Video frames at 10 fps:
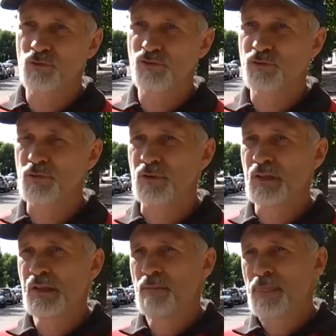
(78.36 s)
то, что
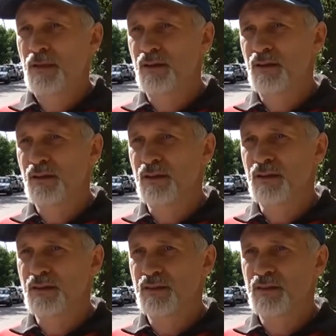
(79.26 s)

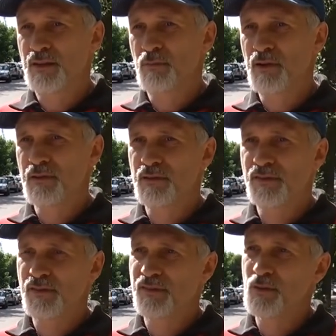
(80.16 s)
э, добавлена
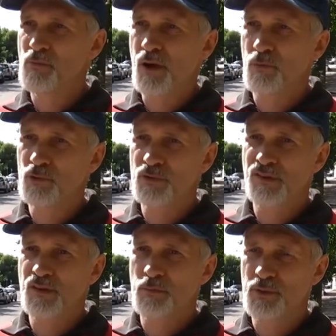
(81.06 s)
система
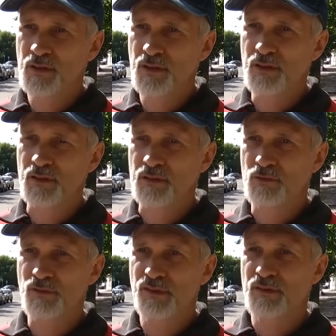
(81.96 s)
работы с КПДИ.
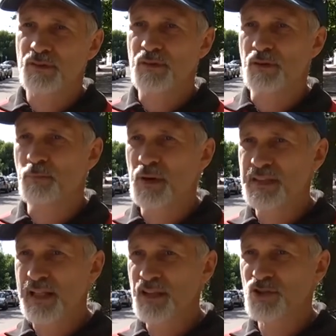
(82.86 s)
То есть э,
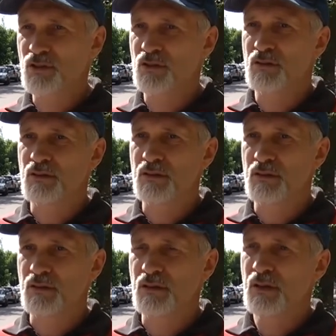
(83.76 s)
подрядчик
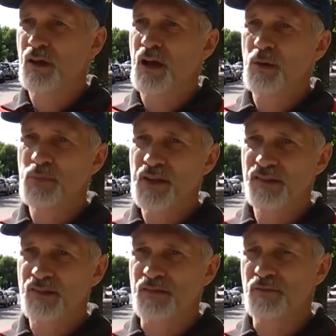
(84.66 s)
э,
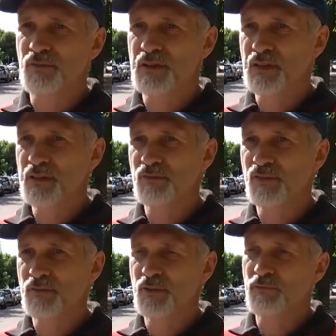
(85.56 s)
обязан выкладывать
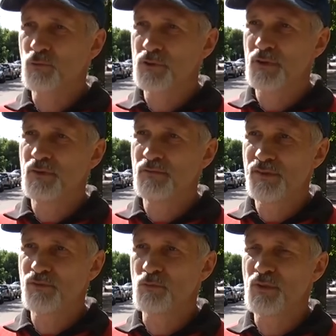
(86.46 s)
свои фото и
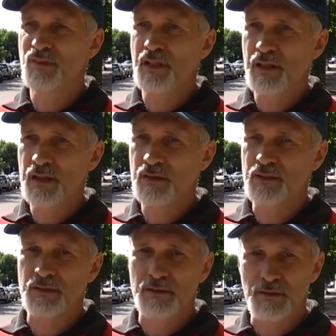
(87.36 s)
видеоматериалы
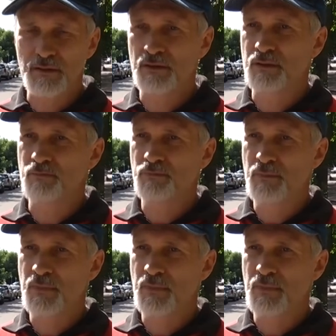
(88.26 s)
э,